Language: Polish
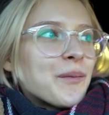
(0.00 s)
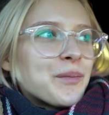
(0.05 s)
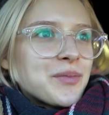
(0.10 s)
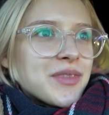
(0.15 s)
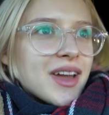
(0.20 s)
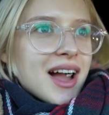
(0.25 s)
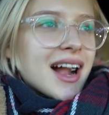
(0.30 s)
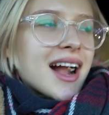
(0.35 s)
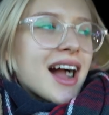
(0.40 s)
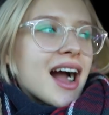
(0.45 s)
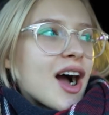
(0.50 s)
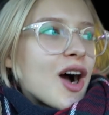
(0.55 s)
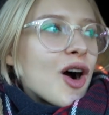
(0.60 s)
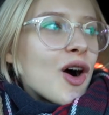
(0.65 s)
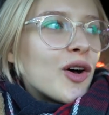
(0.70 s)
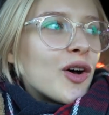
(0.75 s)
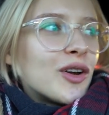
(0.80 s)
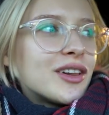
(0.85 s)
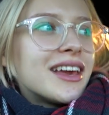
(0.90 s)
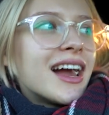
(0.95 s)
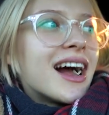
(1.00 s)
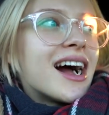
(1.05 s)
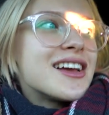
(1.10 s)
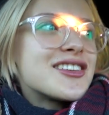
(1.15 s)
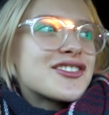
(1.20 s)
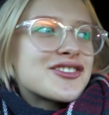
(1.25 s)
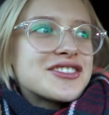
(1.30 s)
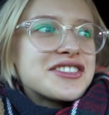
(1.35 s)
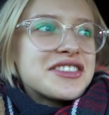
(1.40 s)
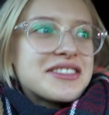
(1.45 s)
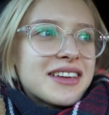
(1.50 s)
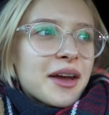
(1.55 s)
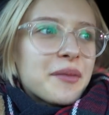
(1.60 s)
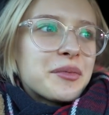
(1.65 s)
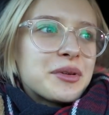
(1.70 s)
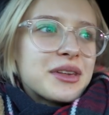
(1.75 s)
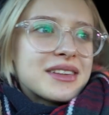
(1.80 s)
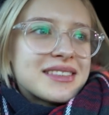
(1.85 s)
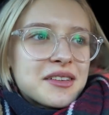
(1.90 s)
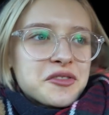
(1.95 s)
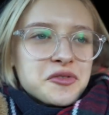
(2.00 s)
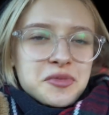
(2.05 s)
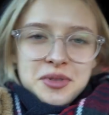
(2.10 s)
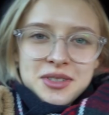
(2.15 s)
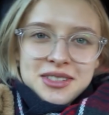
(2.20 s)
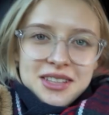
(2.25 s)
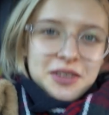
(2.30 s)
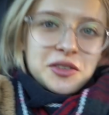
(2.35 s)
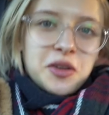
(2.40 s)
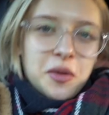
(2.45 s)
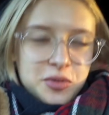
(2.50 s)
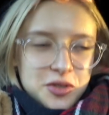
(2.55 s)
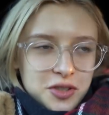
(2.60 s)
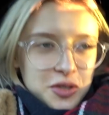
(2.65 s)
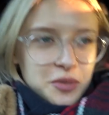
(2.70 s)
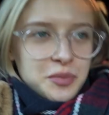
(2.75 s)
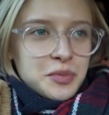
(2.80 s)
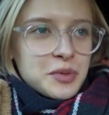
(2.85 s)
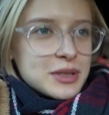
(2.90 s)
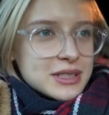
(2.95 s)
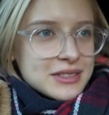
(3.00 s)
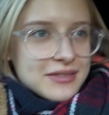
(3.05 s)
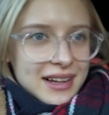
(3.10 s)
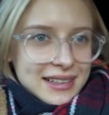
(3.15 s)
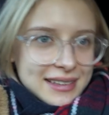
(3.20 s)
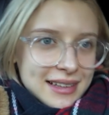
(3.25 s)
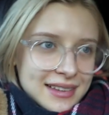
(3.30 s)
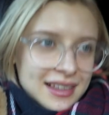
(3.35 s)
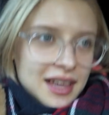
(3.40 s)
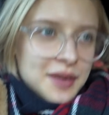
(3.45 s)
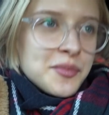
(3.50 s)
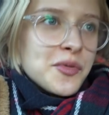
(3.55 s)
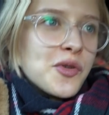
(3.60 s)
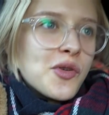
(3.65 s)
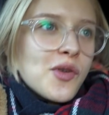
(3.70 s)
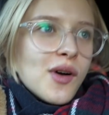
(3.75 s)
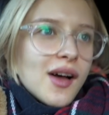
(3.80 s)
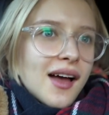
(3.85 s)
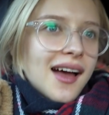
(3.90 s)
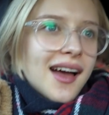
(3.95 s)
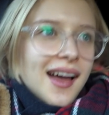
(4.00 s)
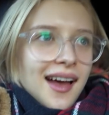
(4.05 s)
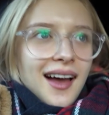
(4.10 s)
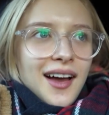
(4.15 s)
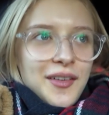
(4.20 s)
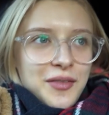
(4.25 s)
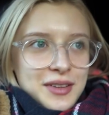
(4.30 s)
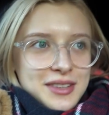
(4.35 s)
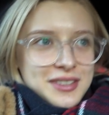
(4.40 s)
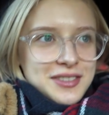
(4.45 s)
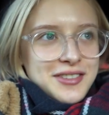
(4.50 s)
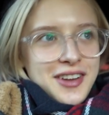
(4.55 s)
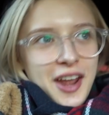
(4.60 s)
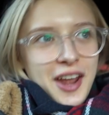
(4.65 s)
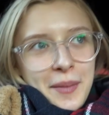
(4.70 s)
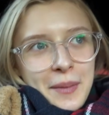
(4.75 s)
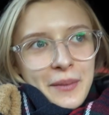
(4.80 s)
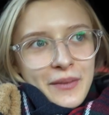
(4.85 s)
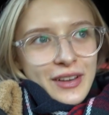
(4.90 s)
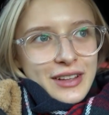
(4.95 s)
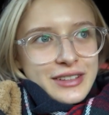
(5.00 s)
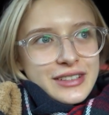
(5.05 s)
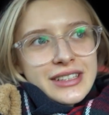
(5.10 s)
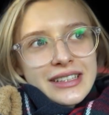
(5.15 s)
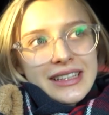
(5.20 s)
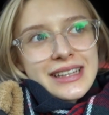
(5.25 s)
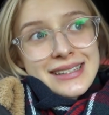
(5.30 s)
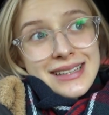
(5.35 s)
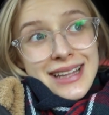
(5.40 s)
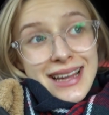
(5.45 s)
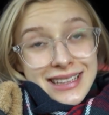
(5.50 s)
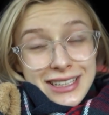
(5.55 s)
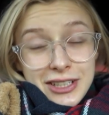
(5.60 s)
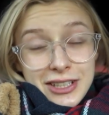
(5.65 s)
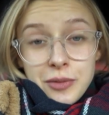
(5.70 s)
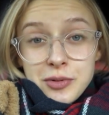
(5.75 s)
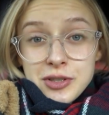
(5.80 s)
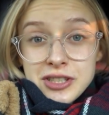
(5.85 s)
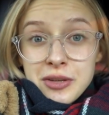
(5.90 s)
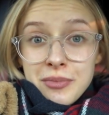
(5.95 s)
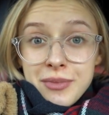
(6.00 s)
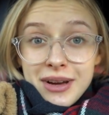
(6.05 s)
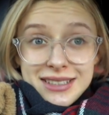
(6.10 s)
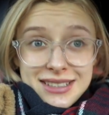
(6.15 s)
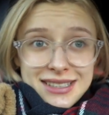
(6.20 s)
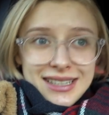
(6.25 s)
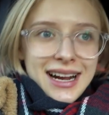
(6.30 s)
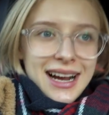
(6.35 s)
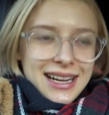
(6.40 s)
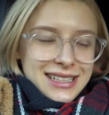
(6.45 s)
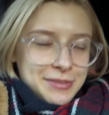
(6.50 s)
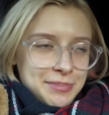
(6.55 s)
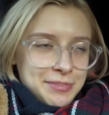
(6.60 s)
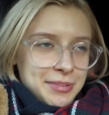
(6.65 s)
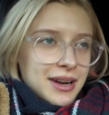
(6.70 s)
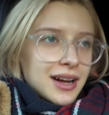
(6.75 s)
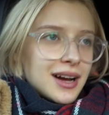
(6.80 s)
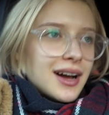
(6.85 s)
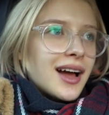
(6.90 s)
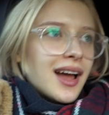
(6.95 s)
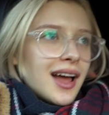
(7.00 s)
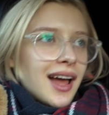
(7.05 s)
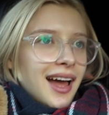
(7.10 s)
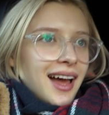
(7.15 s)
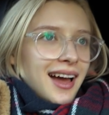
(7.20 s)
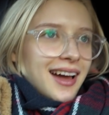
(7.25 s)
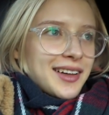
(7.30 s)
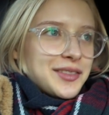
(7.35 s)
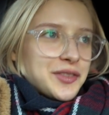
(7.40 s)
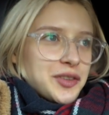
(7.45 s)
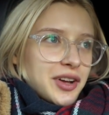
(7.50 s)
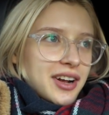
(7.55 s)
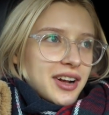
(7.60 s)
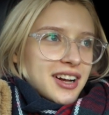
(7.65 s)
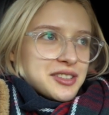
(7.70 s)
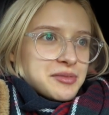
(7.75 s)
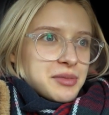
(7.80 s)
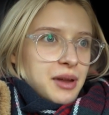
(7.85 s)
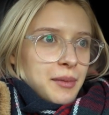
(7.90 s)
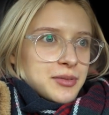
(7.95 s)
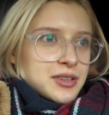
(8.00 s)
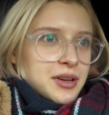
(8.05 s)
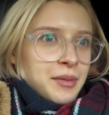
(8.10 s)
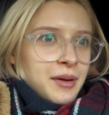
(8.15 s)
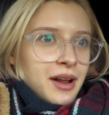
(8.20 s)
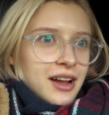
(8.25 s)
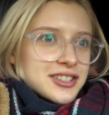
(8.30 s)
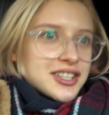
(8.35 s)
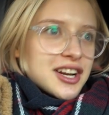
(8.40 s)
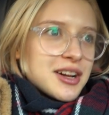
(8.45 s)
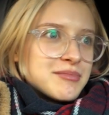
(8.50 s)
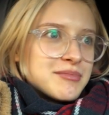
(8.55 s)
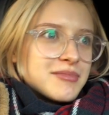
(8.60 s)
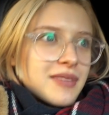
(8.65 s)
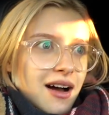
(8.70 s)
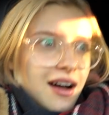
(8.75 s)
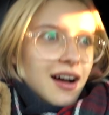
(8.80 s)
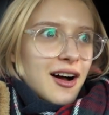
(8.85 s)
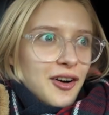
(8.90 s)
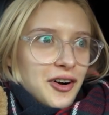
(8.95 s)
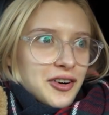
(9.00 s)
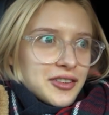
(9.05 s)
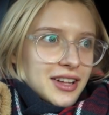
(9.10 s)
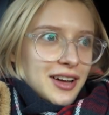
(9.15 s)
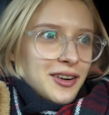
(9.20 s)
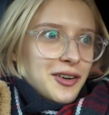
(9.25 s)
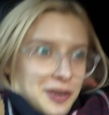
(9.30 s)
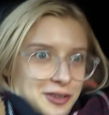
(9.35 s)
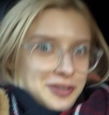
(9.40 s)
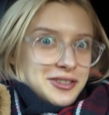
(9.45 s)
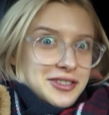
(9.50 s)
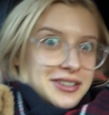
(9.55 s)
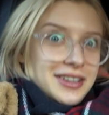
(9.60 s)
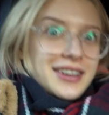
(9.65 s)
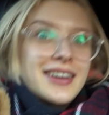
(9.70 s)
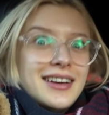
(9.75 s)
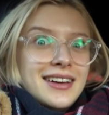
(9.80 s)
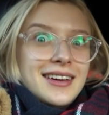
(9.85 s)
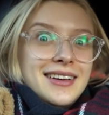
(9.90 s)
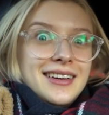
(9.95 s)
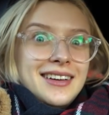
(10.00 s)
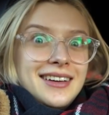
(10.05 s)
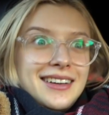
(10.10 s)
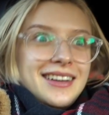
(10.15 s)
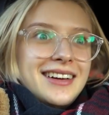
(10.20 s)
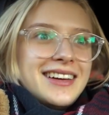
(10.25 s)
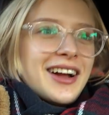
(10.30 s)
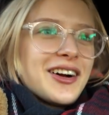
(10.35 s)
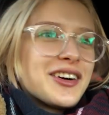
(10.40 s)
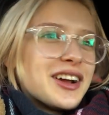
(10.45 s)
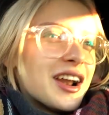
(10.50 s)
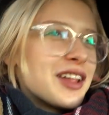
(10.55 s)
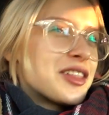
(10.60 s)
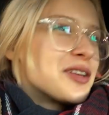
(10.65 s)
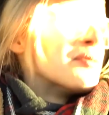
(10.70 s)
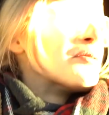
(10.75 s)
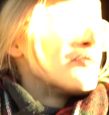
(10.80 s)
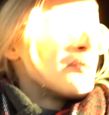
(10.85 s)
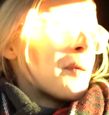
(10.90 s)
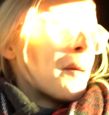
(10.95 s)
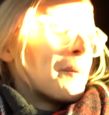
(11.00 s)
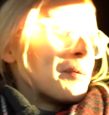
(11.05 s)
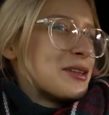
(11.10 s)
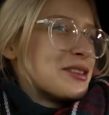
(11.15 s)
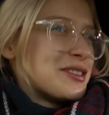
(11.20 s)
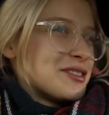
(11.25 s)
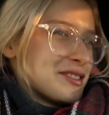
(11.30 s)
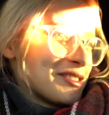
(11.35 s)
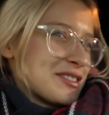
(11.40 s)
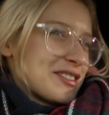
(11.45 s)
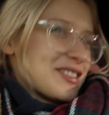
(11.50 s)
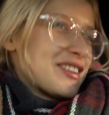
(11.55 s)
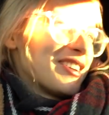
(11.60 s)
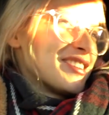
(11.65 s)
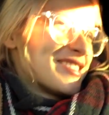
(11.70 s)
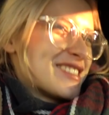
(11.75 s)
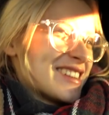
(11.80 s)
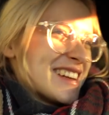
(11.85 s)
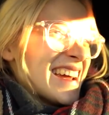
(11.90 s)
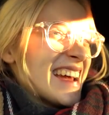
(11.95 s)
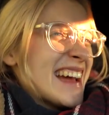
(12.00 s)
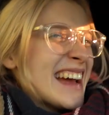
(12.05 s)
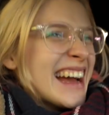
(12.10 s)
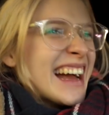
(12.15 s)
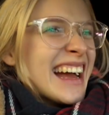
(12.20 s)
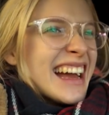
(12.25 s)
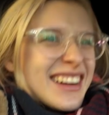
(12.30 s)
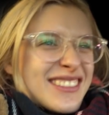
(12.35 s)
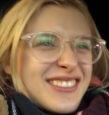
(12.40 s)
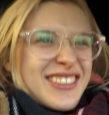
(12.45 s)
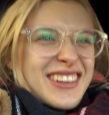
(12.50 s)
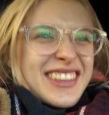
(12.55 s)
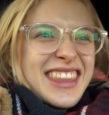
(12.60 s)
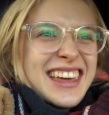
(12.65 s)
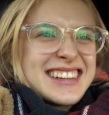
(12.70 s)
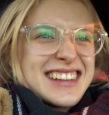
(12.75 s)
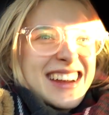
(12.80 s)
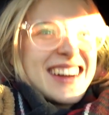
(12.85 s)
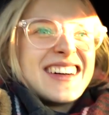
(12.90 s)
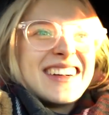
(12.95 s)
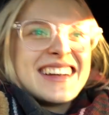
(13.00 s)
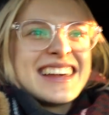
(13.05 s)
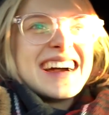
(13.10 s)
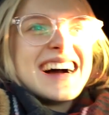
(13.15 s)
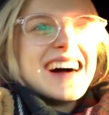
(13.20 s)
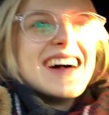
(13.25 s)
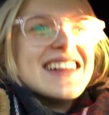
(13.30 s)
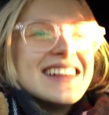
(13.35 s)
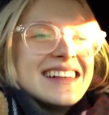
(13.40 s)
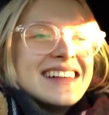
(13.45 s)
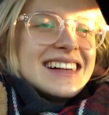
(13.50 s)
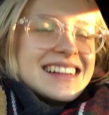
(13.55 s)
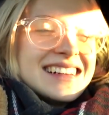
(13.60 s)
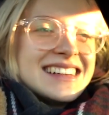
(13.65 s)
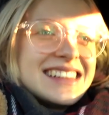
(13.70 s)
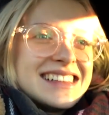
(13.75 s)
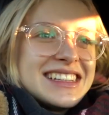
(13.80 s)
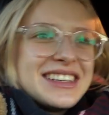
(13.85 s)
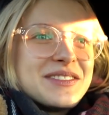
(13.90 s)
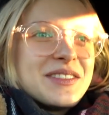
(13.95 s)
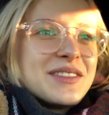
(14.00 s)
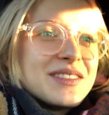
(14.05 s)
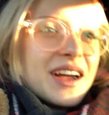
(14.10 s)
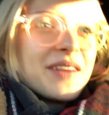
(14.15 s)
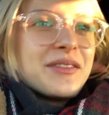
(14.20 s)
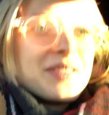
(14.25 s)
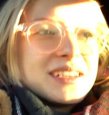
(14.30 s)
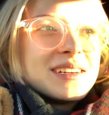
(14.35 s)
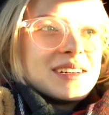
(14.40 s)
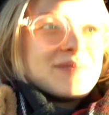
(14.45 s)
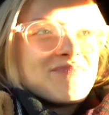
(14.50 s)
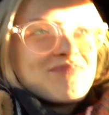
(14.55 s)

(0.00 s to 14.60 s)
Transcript: Tak, a no. Olia jeszcze jakby nie znałyśmy się tak dobrze, to było dwa lata temu, a więc jeszcze jakby wiecie, nie znała tak dobrze, tym bardziej Kacpra. E, no i Kacper przepraszam, a ona oczy. Jak ona to mówi po 50 groszy, tak, tak. bo nasza Olia e, nie, jakby